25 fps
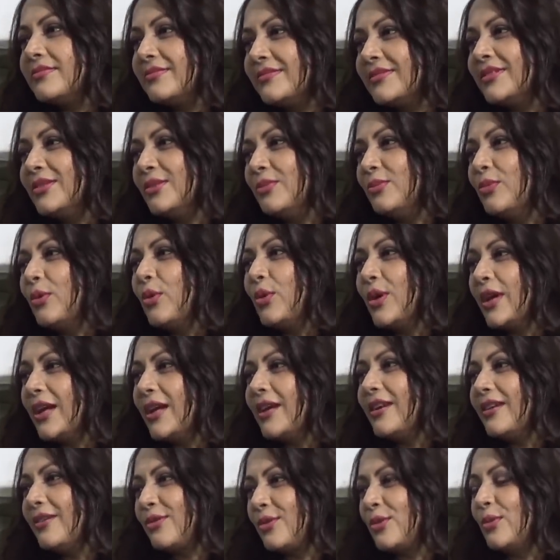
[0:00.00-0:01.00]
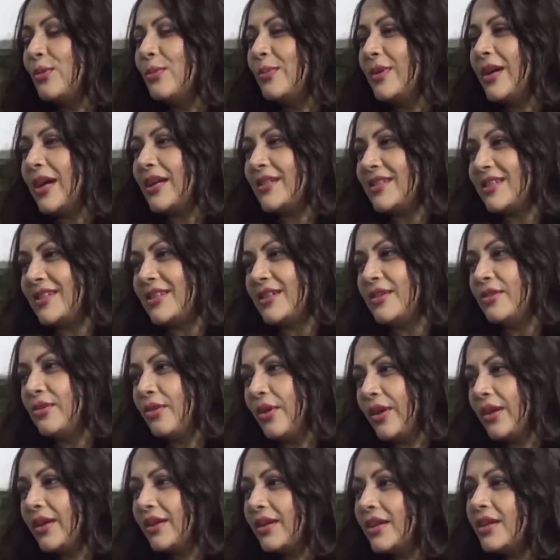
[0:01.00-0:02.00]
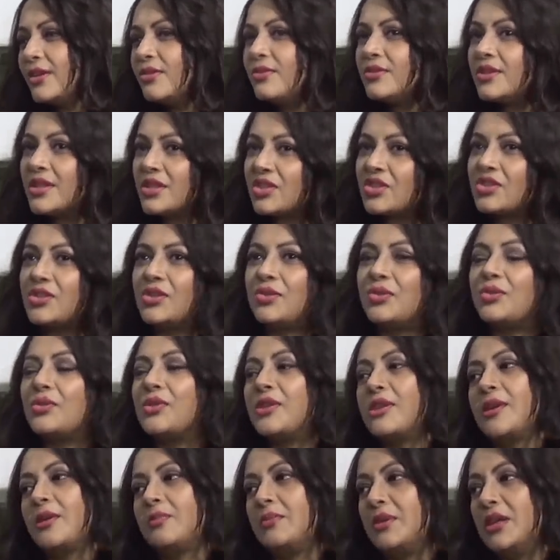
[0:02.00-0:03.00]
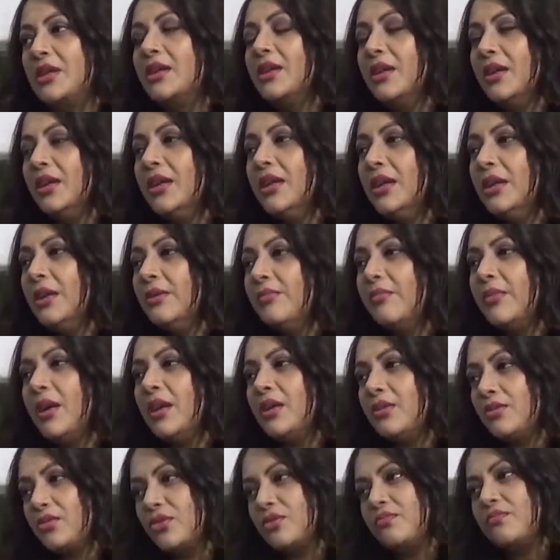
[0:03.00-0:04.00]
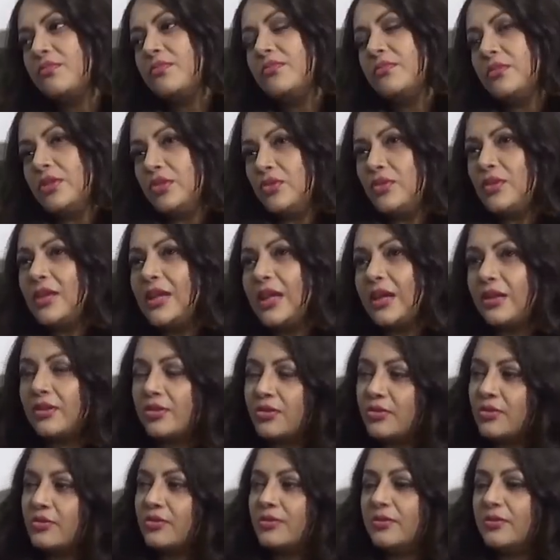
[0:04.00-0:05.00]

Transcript: মানে মনের খুব কাছের নয় কিন্তু চেষ্টা করি আমি ভালো যদি একটু